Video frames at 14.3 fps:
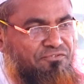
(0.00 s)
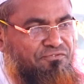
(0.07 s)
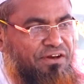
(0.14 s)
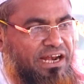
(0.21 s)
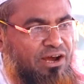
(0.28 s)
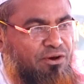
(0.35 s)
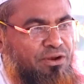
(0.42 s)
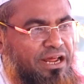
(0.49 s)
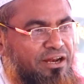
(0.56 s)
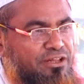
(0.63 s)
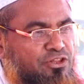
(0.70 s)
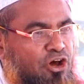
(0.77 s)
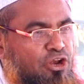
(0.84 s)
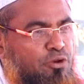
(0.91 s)
ফেরাউনের
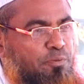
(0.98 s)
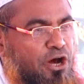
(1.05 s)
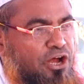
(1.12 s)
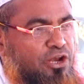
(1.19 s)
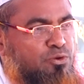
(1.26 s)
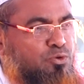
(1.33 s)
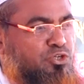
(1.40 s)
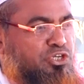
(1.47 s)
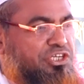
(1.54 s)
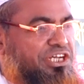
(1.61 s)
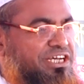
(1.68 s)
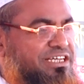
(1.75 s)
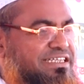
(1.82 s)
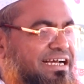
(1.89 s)
দলবল
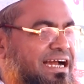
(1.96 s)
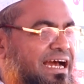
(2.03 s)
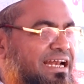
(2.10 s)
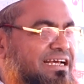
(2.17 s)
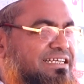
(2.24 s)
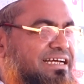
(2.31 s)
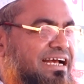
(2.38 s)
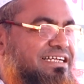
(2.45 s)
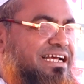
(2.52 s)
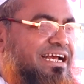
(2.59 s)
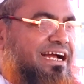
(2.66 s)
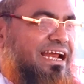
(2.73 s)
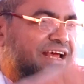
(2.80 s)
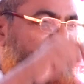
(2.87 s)
গোষ্ঠী যেখানে যায়
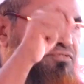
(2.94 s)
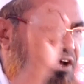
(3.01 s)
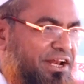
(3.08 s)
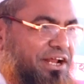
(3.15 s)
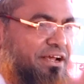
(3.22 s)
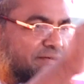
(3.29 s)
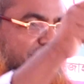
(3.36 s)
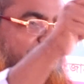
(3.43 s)
সেখানে ফিরিং